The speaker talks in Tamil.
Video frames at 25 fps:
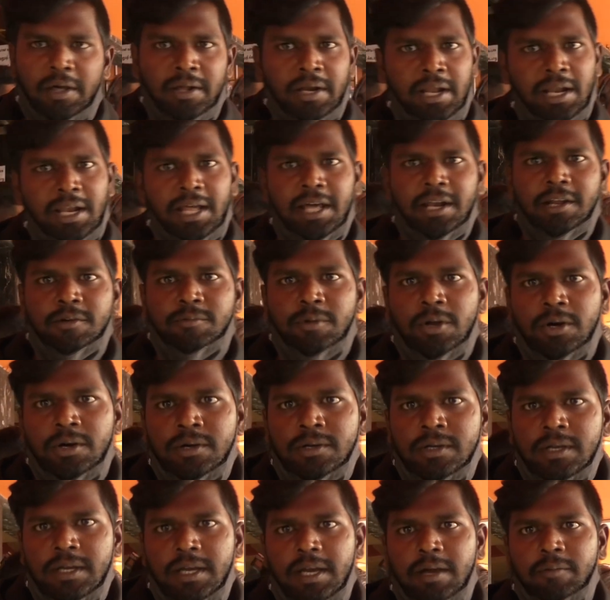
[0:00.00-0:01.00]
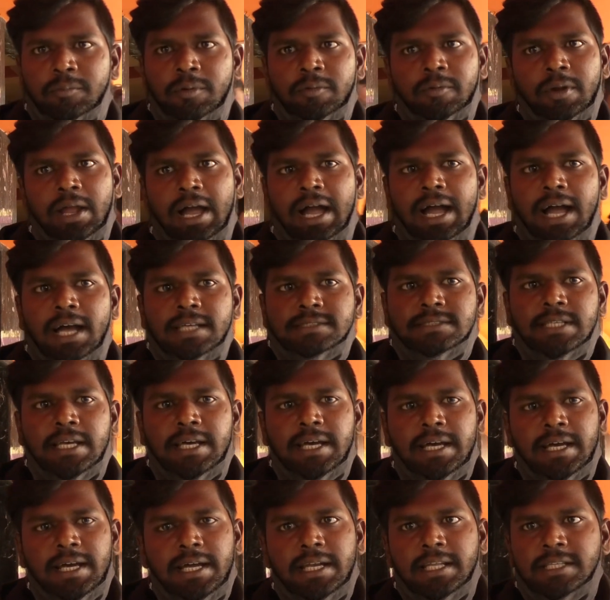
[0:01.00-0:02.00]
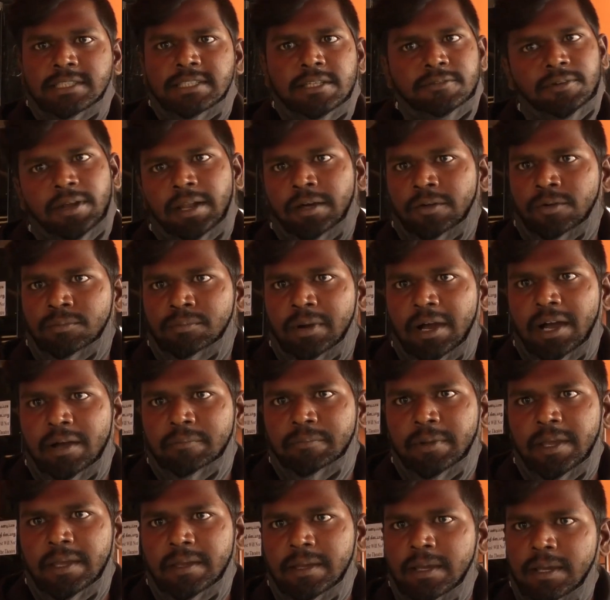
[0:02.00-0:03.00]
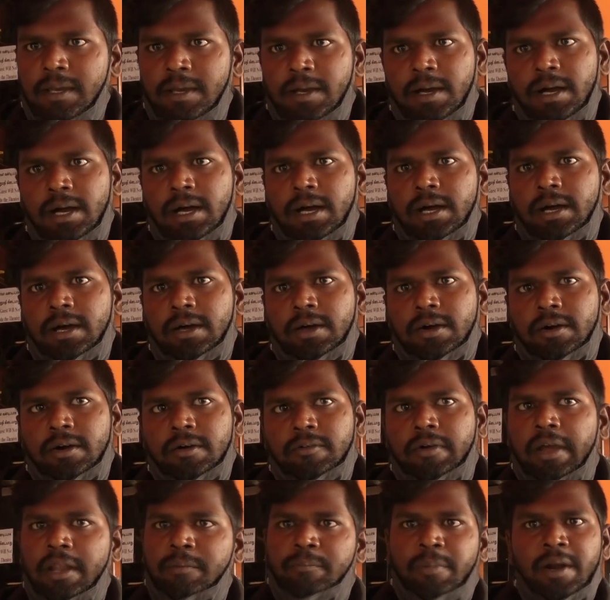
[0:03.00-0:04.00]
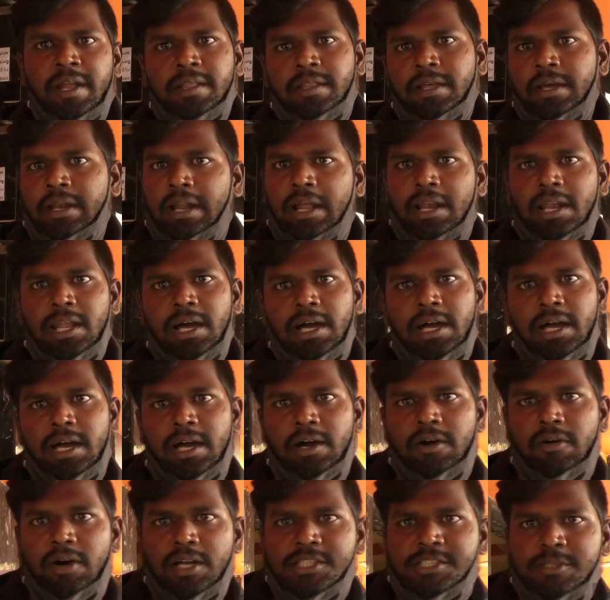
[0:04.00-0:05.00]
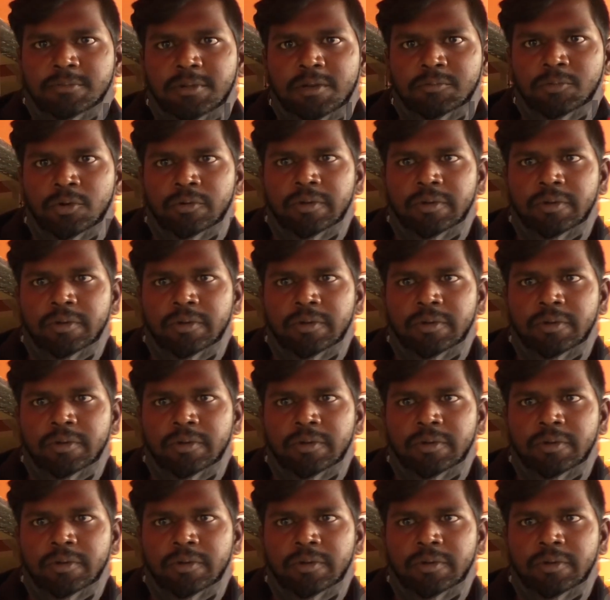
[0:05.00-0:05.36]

படம் நல்லா இருக்கு ப்ரோ எப்போ உங்களை ஆஸ் அ டிசி பேனா ரொம்ப ஹாப்பி வெயிட் பண்ணதுக்கு நல்ல வாட்சபிள்